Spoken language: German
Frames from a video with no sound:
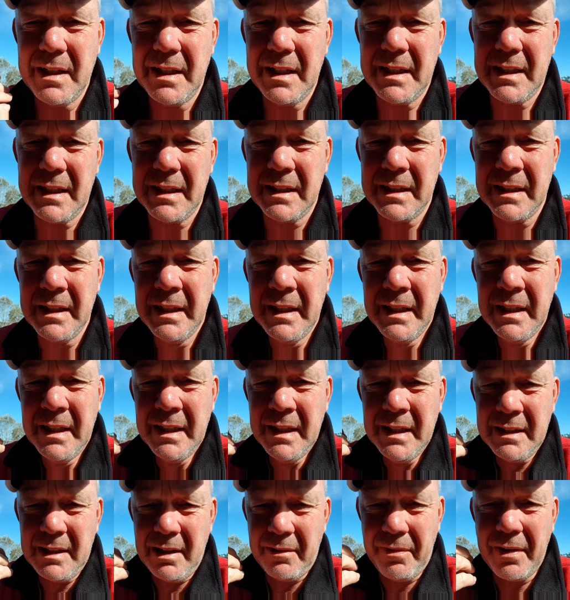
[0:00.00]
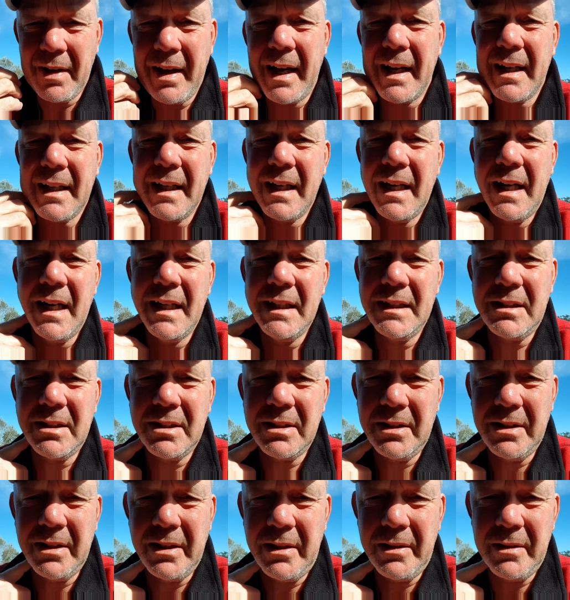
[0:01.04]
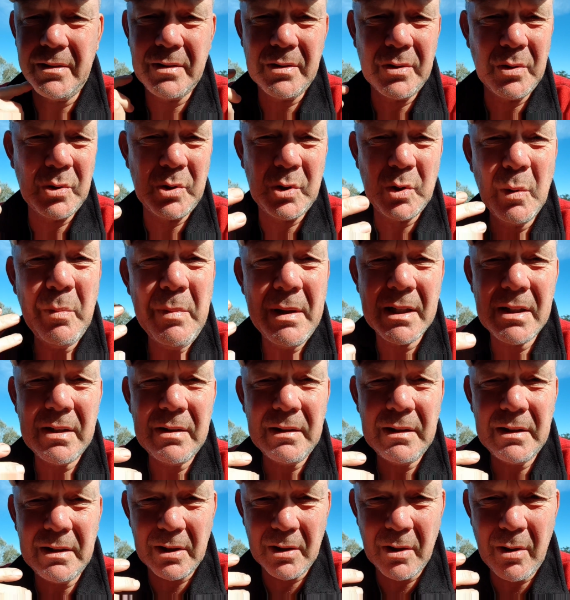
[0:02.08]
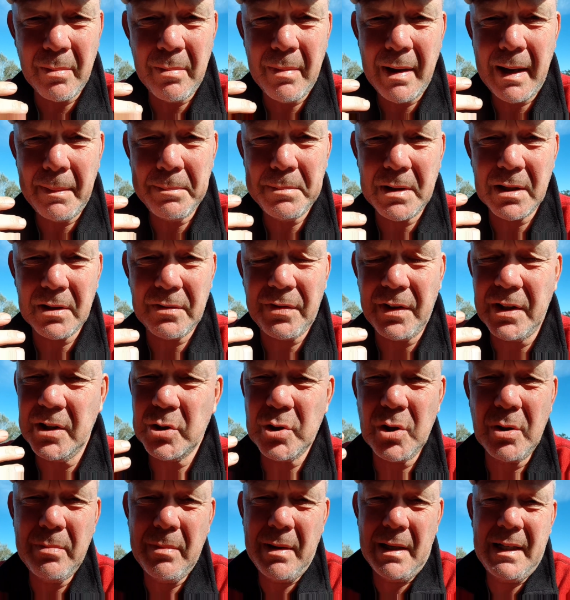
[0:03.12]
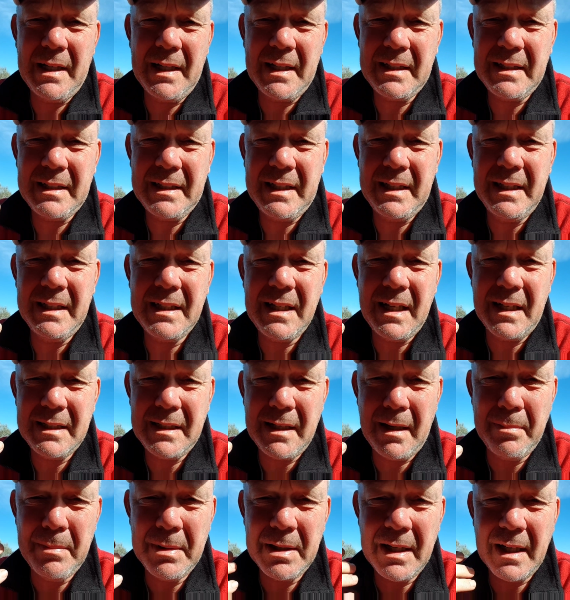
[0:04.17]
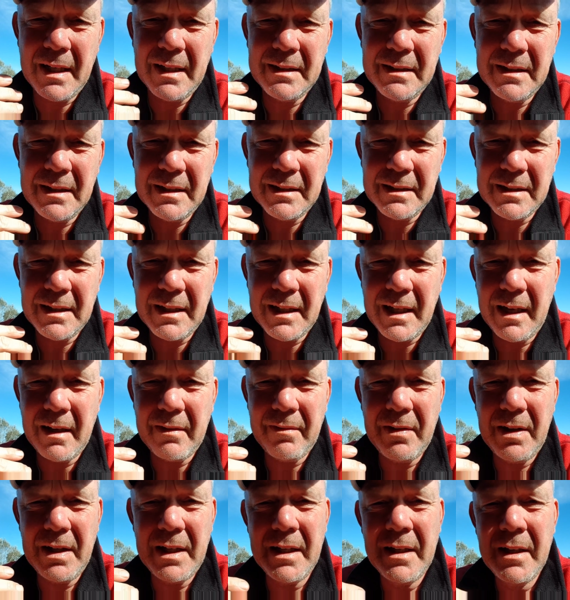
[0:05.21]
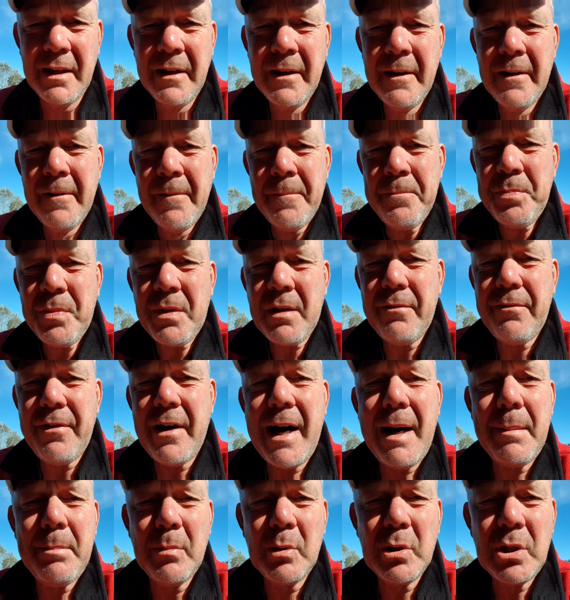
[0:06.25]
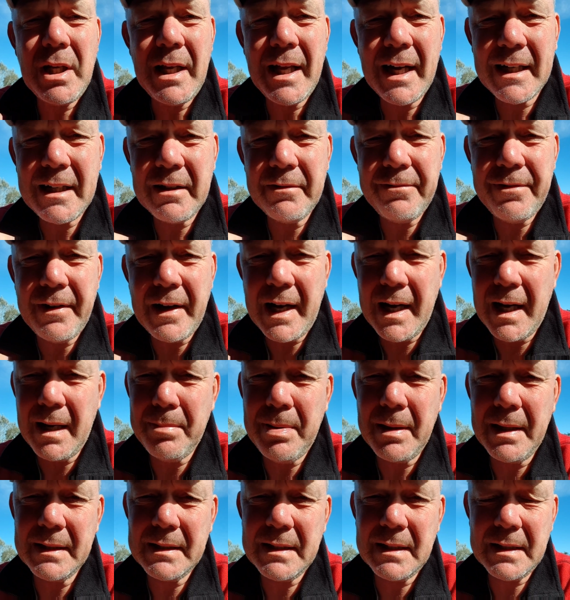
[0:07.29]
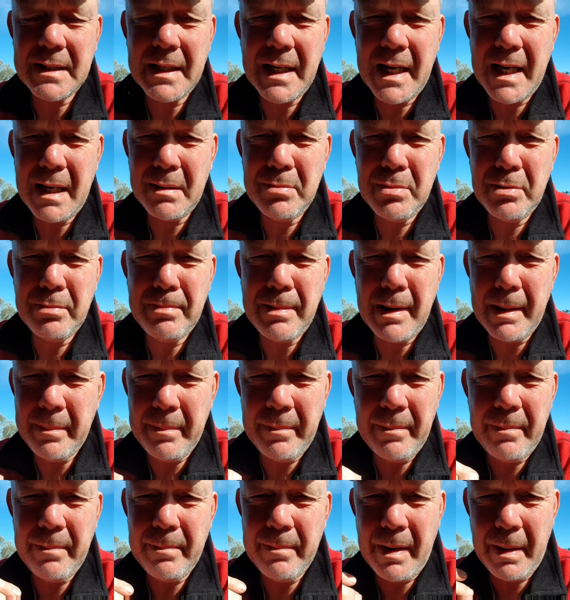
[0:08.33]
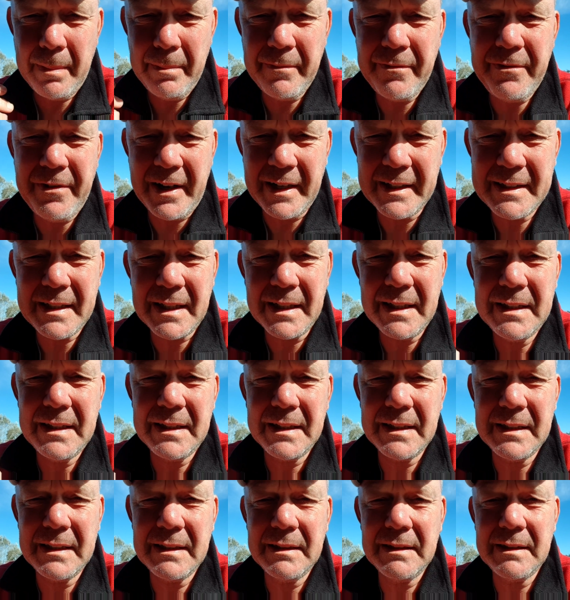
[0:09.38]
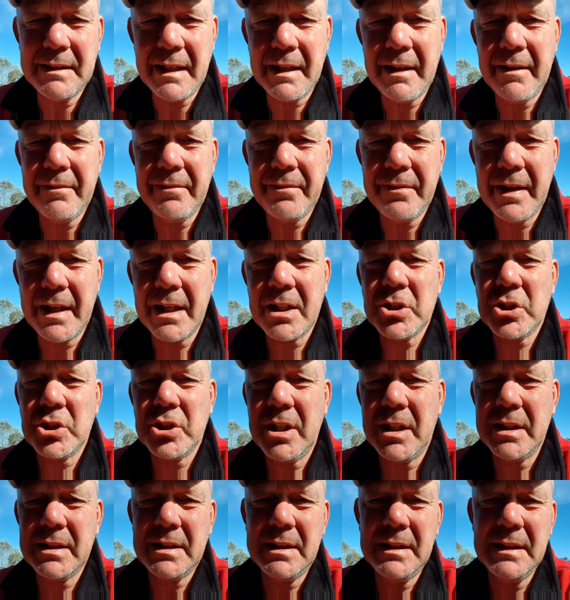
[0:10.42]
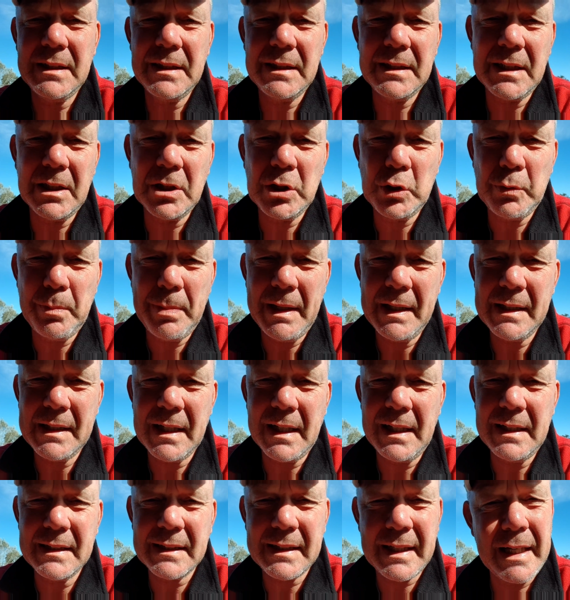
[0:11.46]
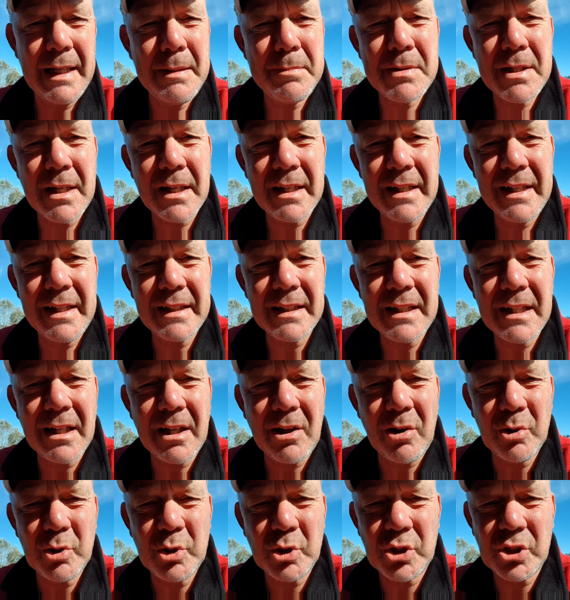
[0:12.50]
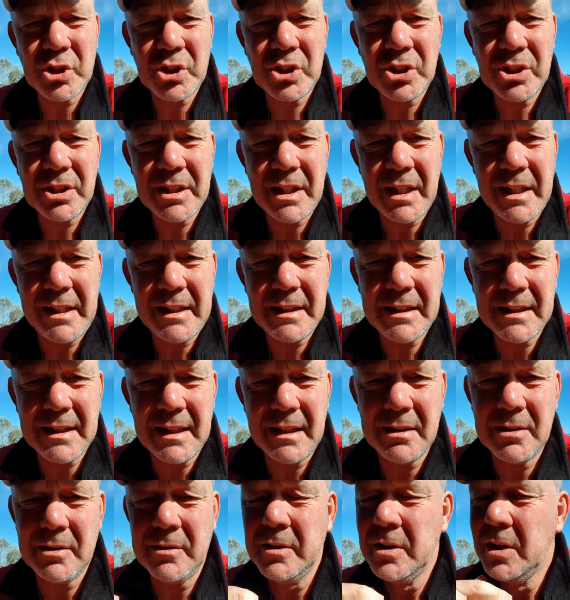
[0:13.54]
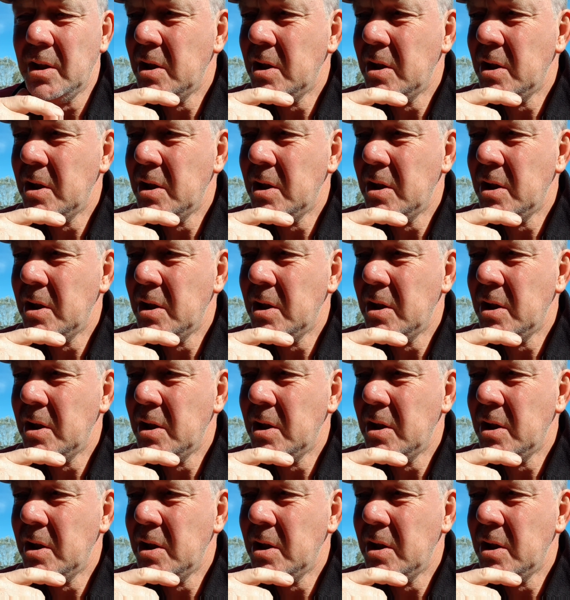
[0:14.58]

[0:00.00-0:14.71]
die ich in der Vergangenheit äh, so zu mir genommen habe. Das fing schon in meiner Kindheit damit an, dass ich irgendwie Farben und Lacke verarbeitet habe bei meinem Vater in der Werkstatt, die sich dann später als krebserregend herausstellten.